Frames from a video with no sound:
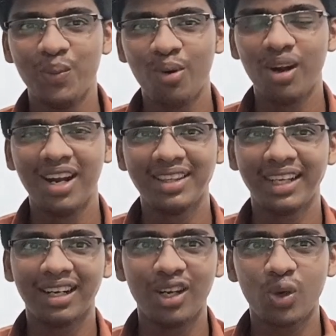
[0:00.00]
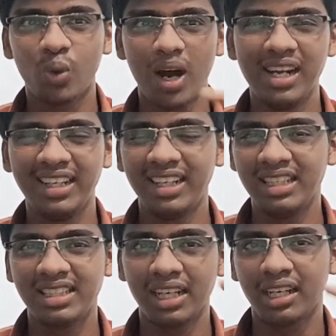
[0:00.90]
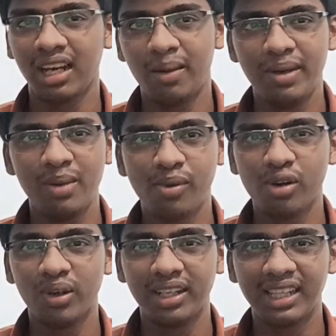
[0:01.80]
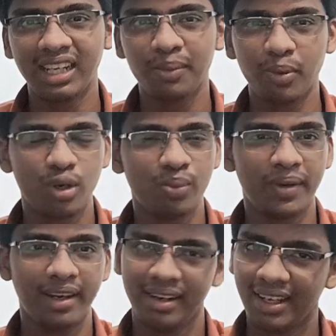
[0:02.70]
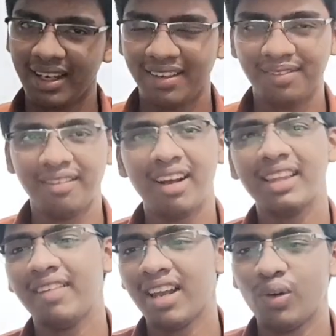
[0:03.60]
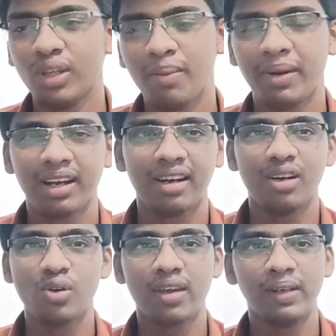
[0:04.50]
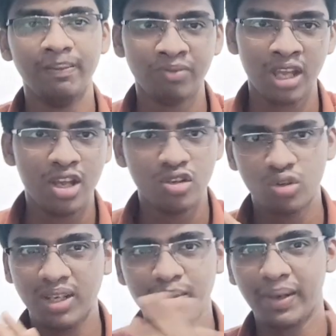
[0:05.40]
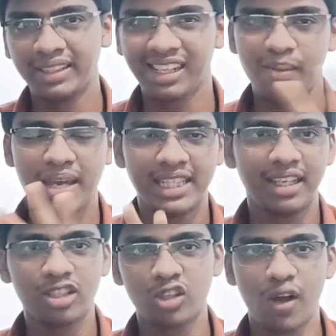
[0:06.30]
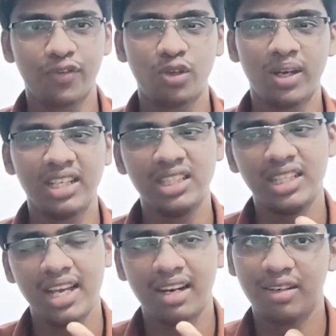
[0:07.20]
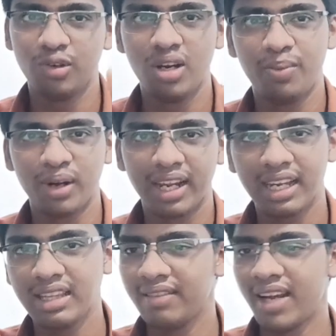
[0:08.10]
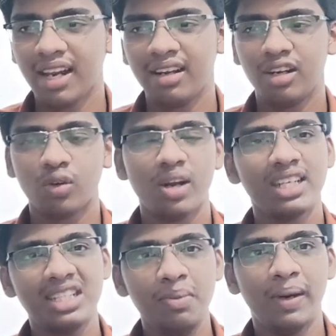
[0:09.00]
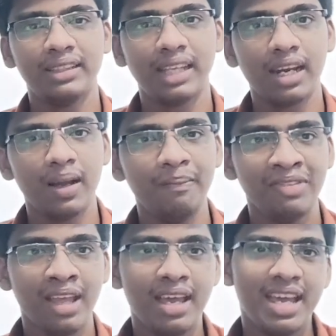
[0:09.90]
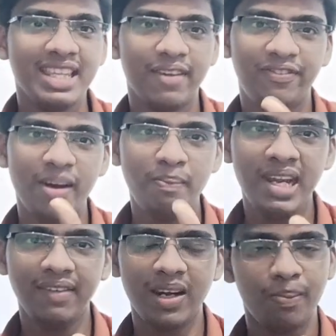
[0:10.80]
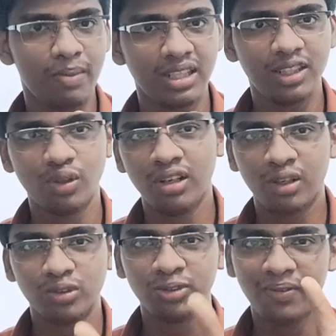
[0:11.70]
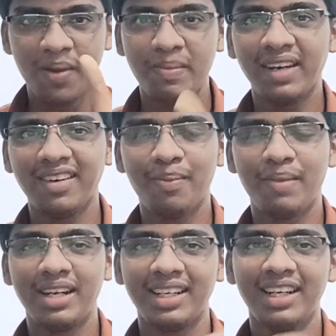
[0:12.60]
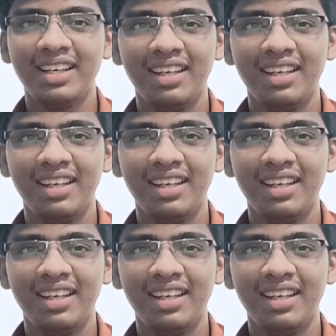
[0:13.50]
பொருள் எடுத்தீங்கனாலும் குவாலிட்டி செக் அப்படின்னு போட்டு ஒரு டிக் போட்டிருப்பாங்கள்ல அந்த வேலை அவங்க தான் பார்க்குறாங்க ஓகேவா ஸோ இது பார்த்தீங்கன்னா பேசிக்காக சாஃப்ட்வேர் இன்ஜினியர்னு உள்ளே போனீங்கன்னா இந்த வேலைலாம் இருக்கும் நெக்ஸ்ட் பார்த்தீங்கன்னா இந்த வெப் டெவலப்மெண்ட்னு ஒன்று இருக்கும் ஸோ வெப் டெவலப்மெண்ட்டை